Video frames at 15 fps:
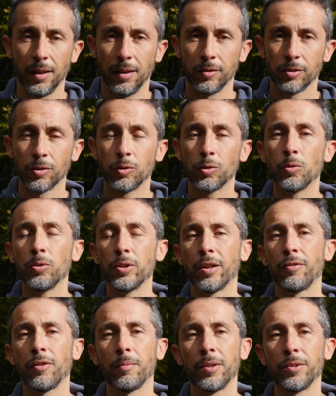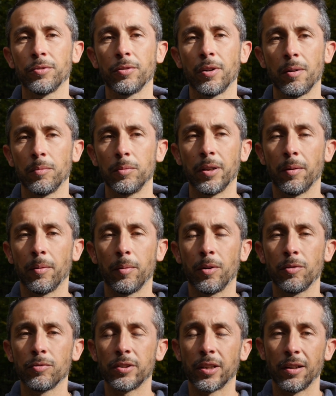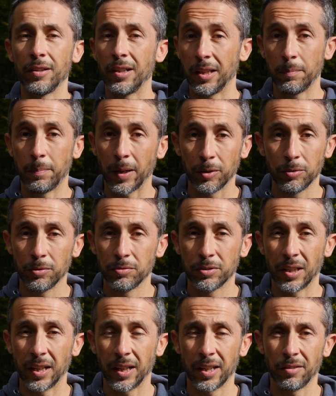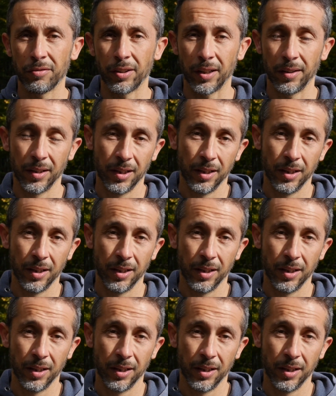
Parce que trop d'informations, au bout d'un moment, vous allez les perdre, vous n'allez rien faire.